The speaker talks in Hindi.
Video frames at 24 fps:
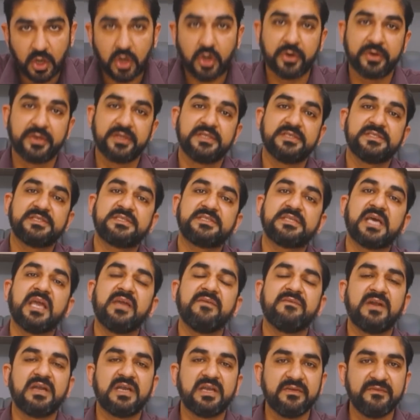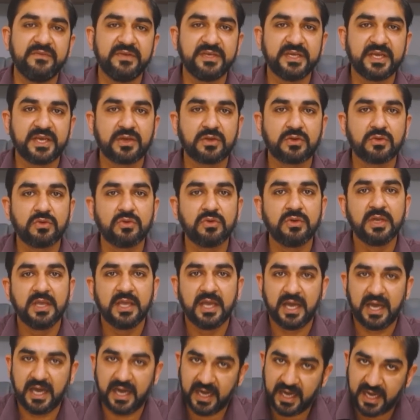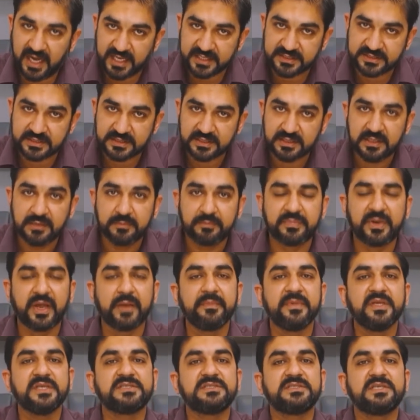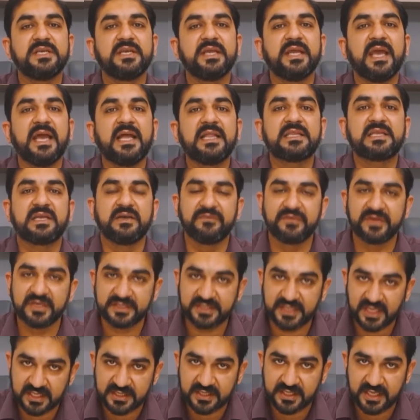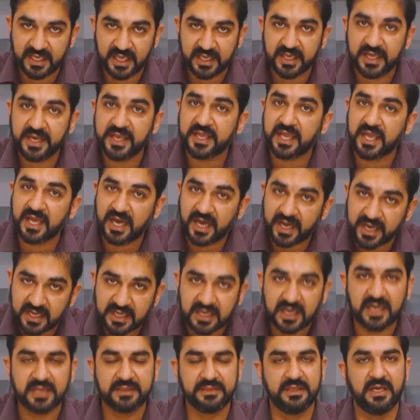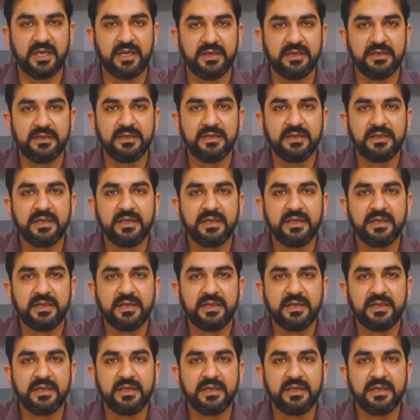और साहिबल डिवीज़न को आज प्राइम मिनिस्टर ने हेल्थ कवरेज दे दी है यानी कि हर ख़ानदान